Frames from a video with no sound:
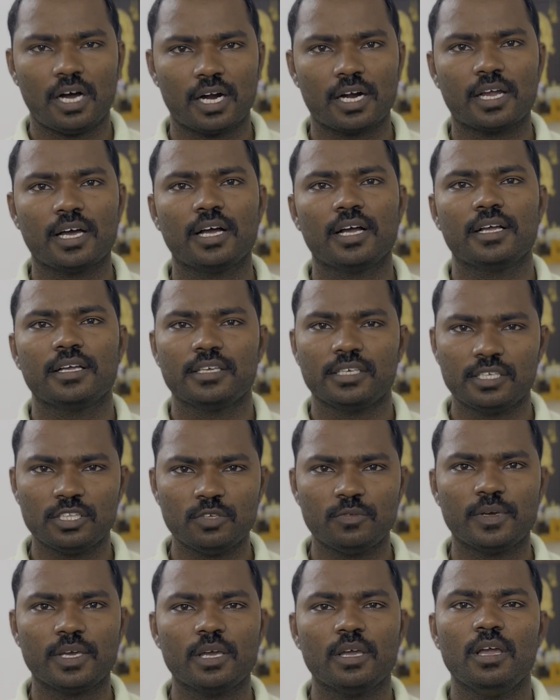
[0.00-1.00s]
ஆனால்
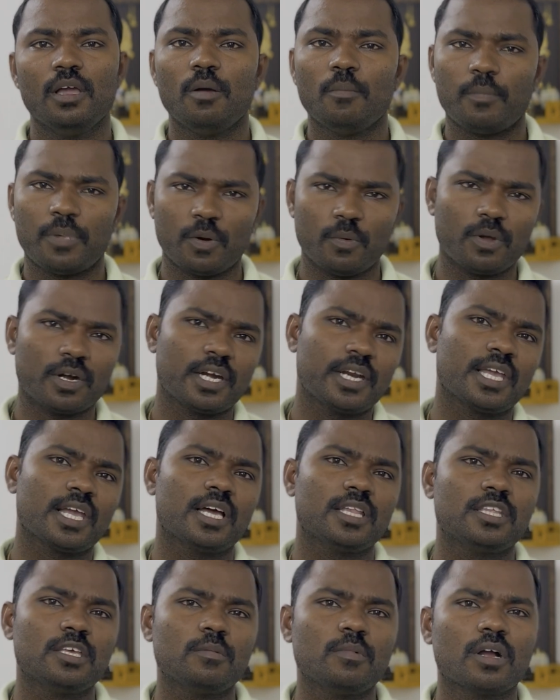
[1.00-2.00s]
இதுவே பவர்
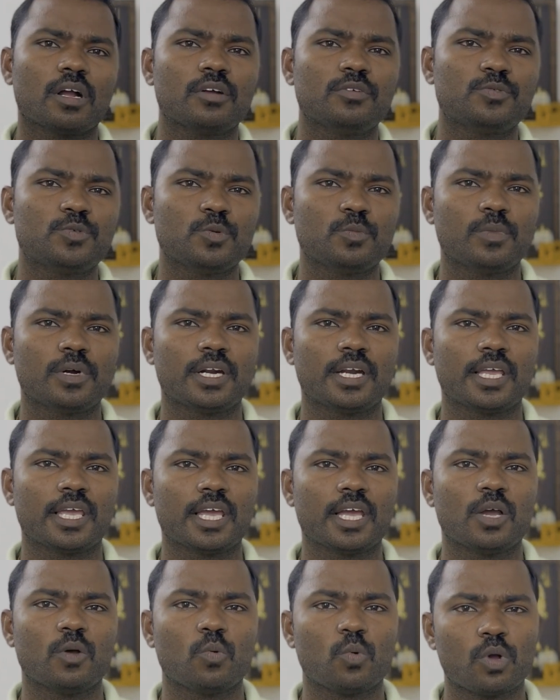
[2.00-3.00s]
நீங்கள் அதிகமாக கன்சியூம்
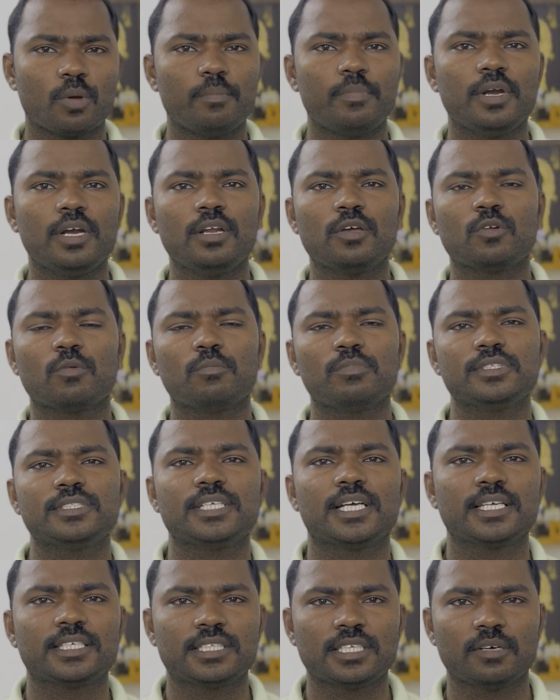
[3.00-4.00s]
பண்ணுறீங்க உங்கள் பில்லு ரொம்ப
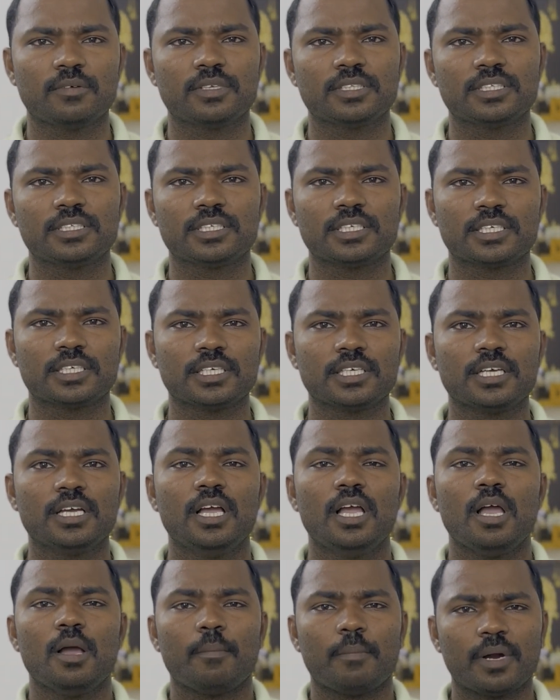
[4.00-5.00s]
ஜாஸ்தியாக வந்துட்டுருக்கு
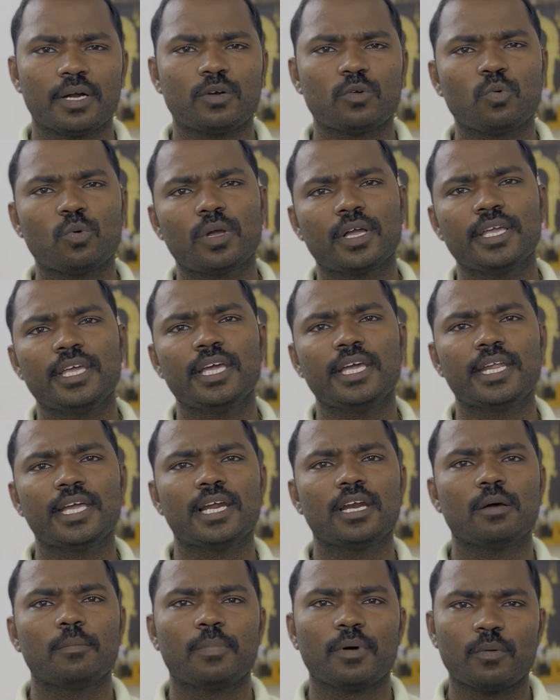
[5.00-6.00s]
பட் உங்கள்
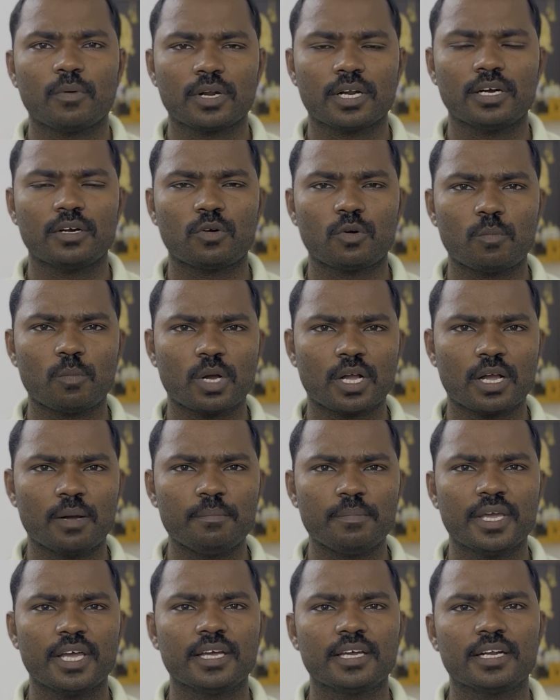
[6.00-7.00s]
ஏரியாவில் பவர் கட் ரொம்ப
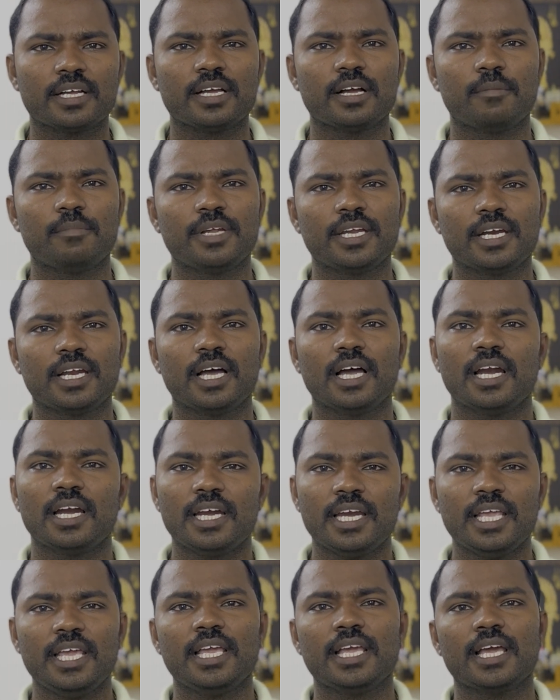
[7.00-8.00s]
கம்மியாக இருக்குது அப்படின்னா
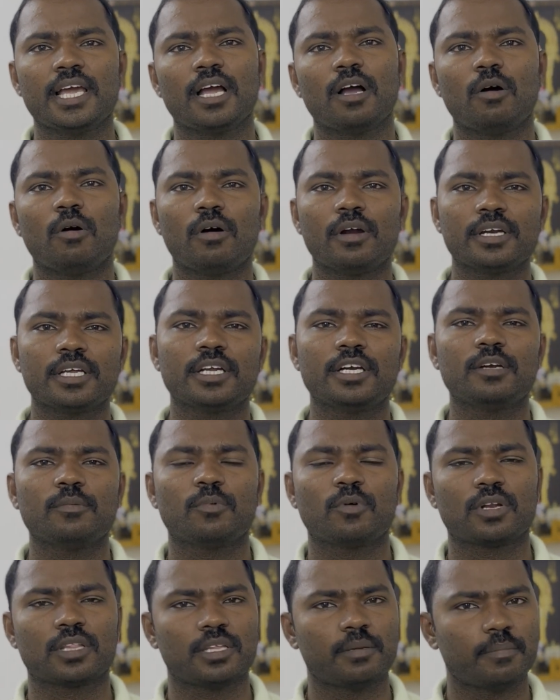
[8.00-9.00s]
நீங்கள்
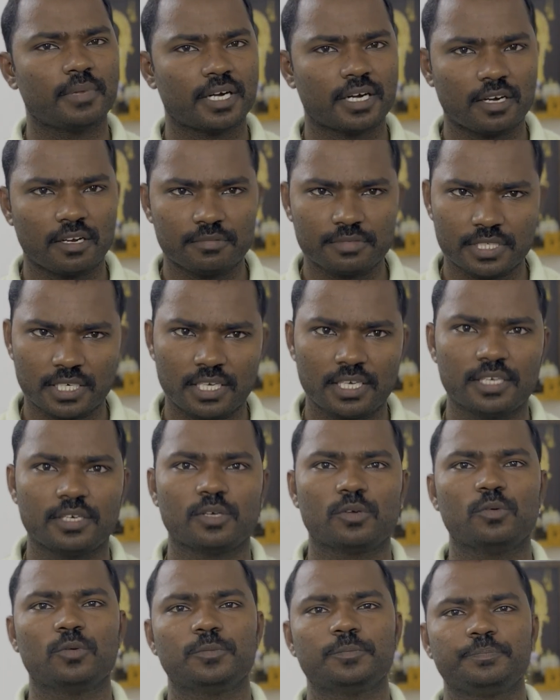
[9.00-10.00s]
ஆன்கிரிட் போகிறதான் பெட்டர் ஆப்ஷனாக
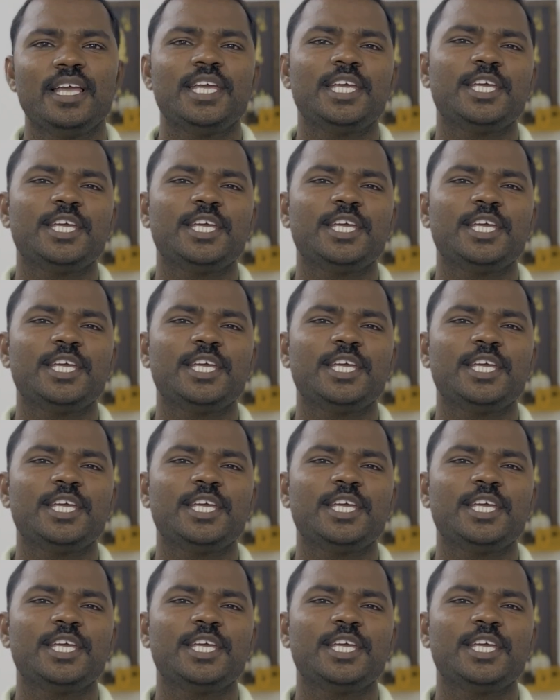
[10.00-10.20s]
இருக்கும்